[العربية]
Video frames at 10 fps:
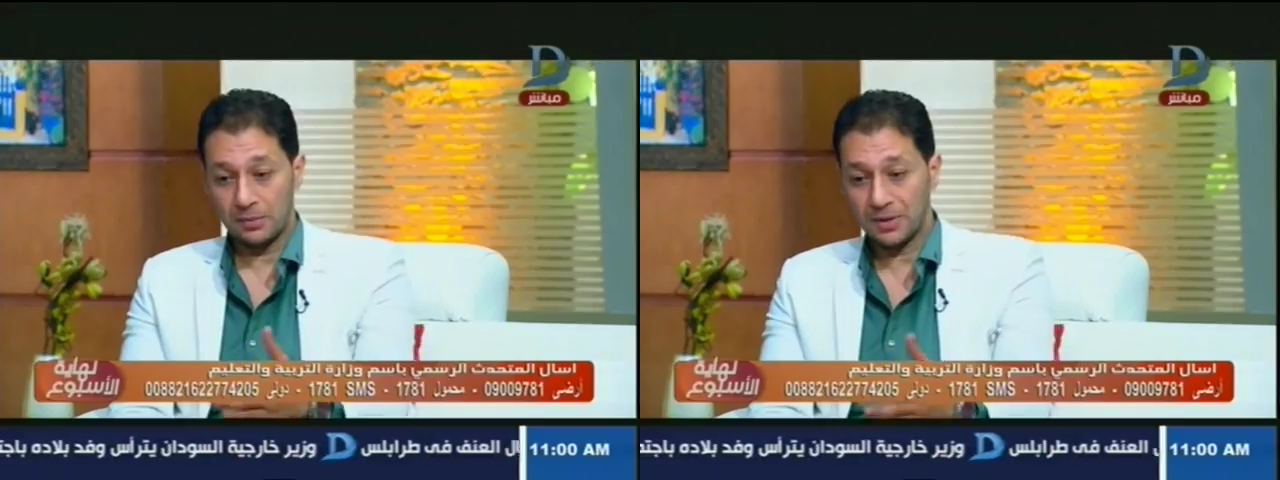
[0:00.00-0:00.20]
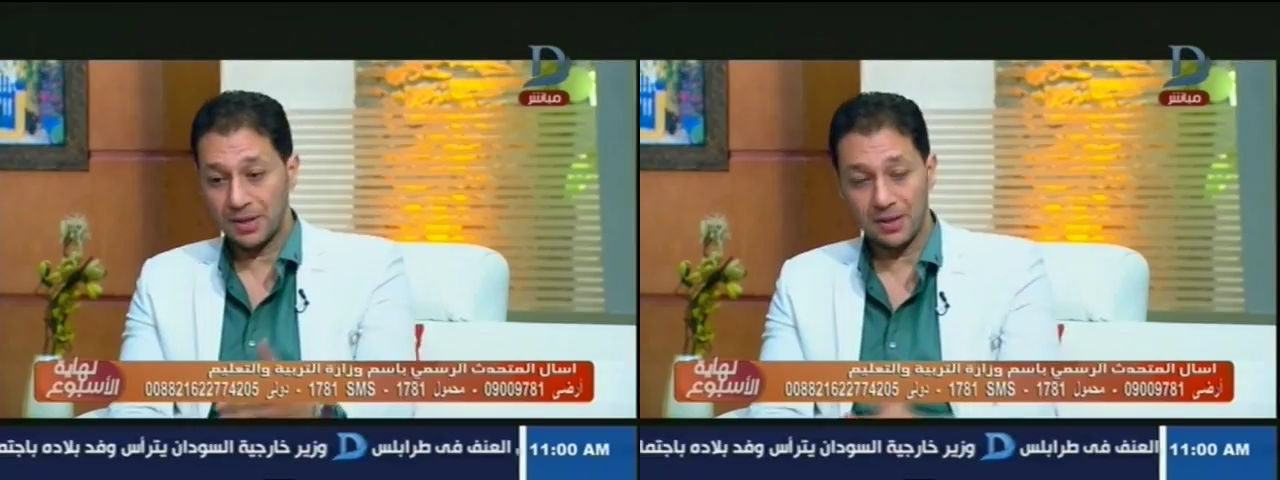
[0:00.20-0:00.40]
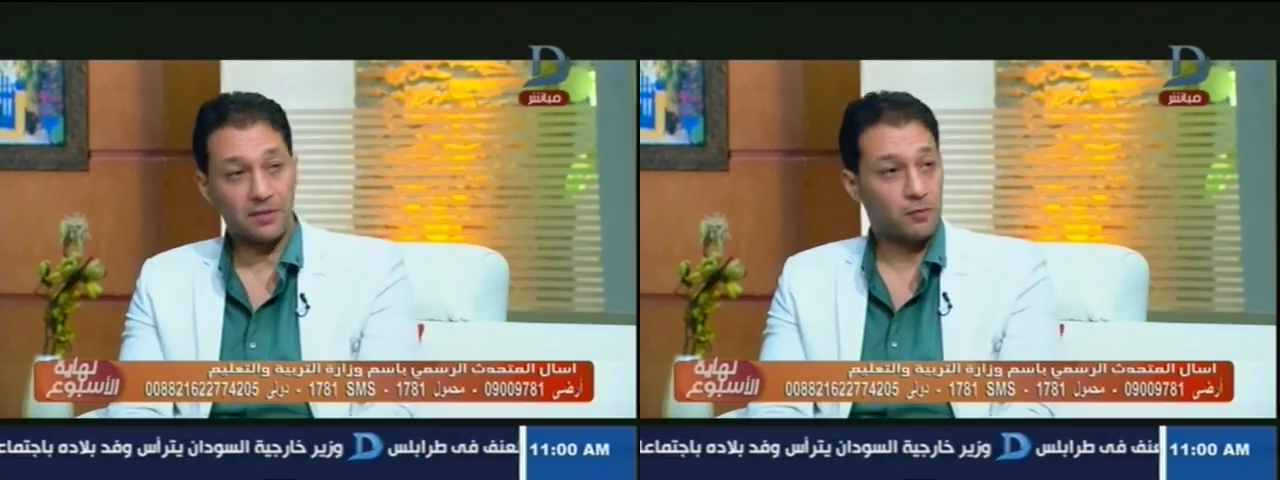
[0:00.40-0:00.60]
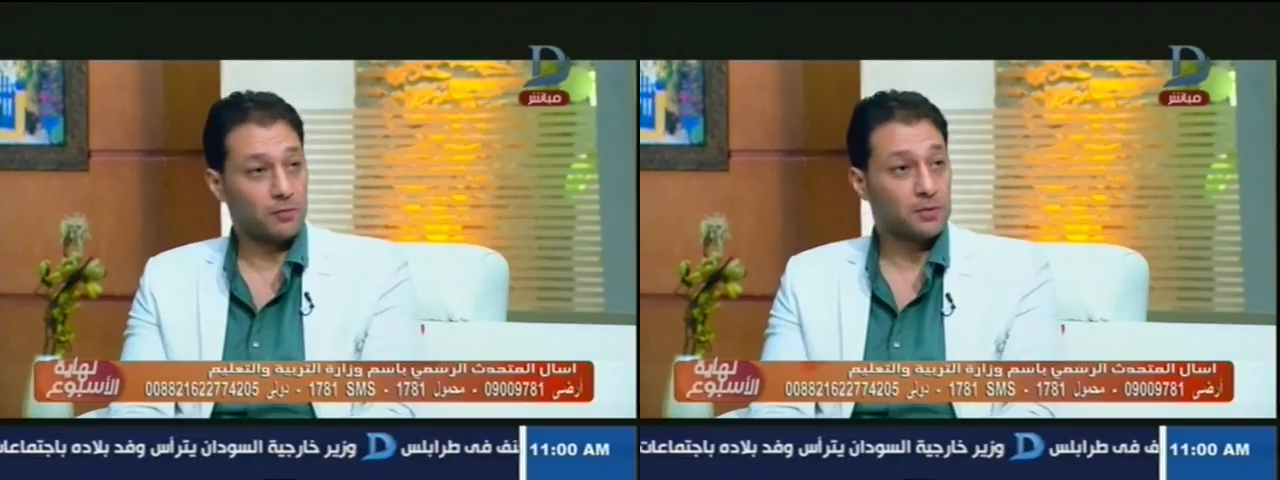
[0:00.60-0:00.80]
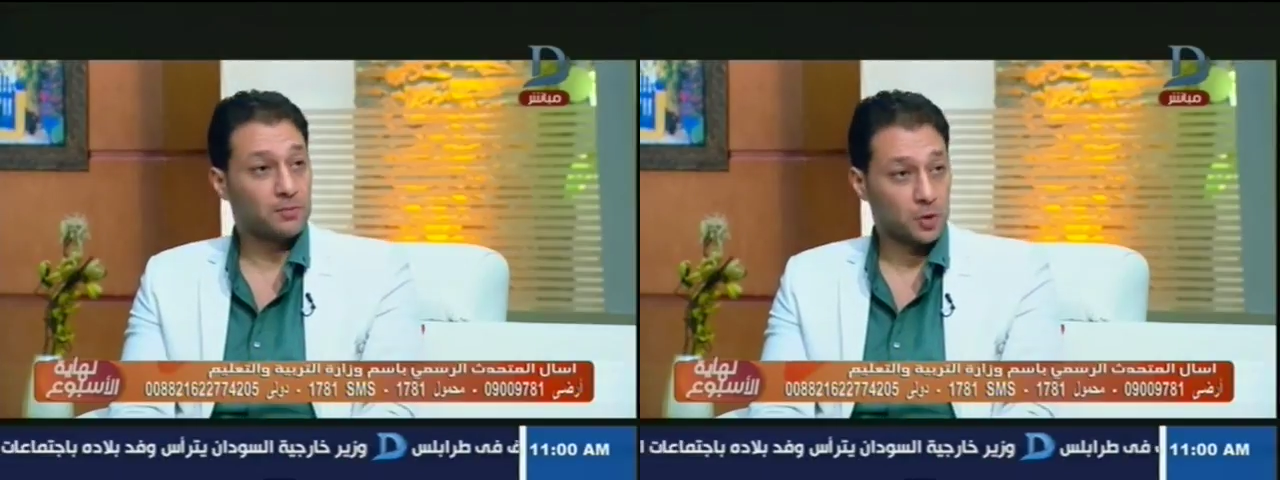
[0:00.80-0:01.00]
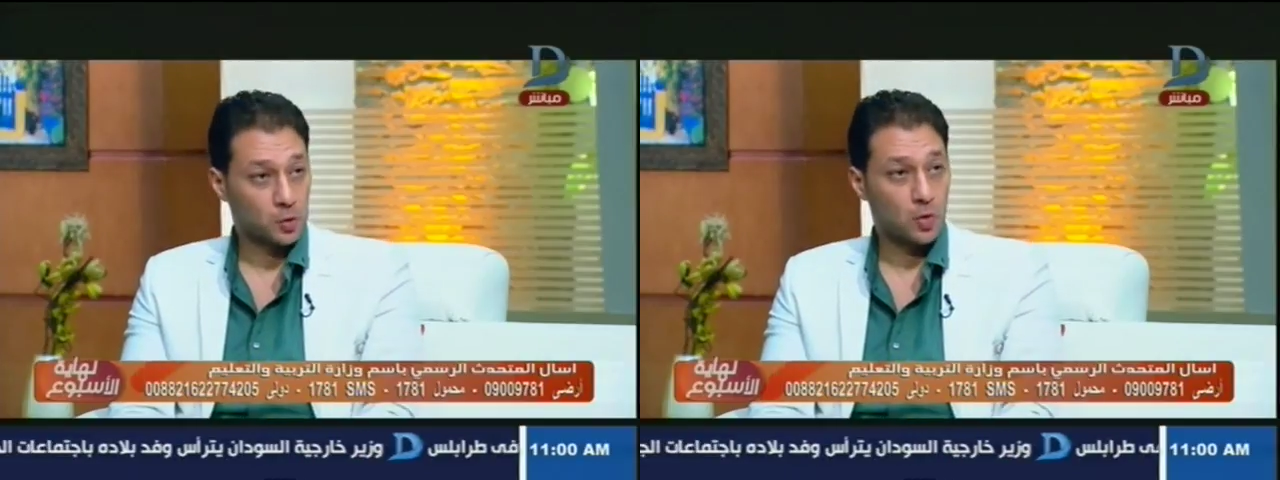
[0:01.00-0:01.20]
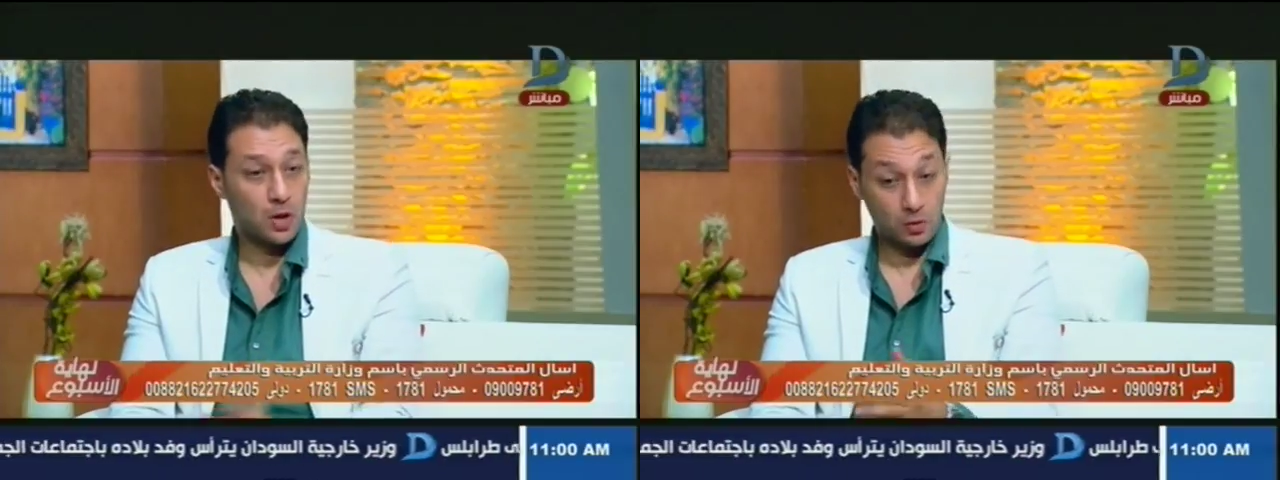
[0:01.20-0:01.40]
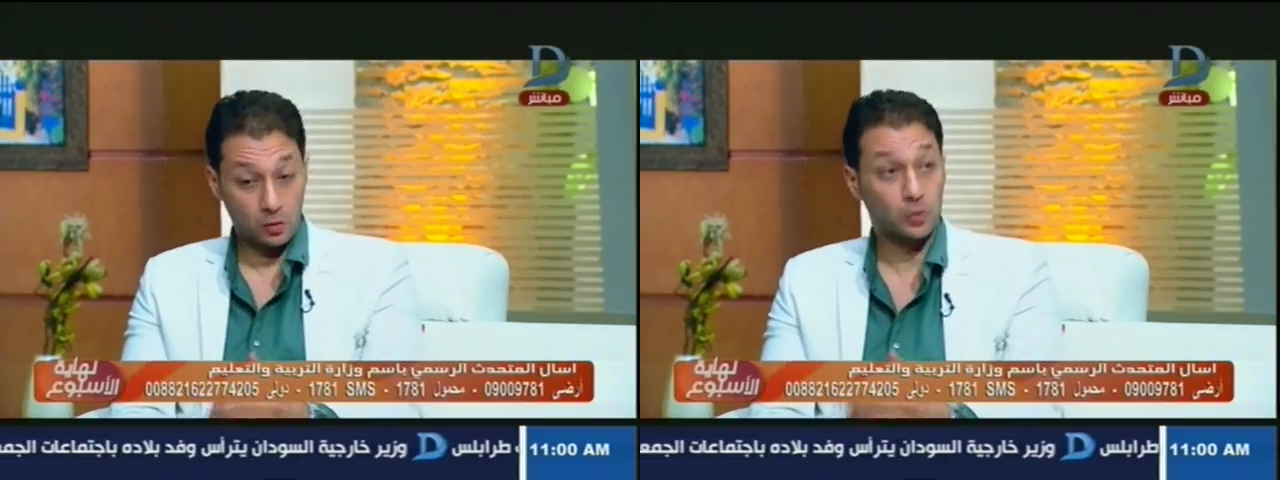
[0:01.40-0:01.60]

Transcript: اكثر من 3100 مشروع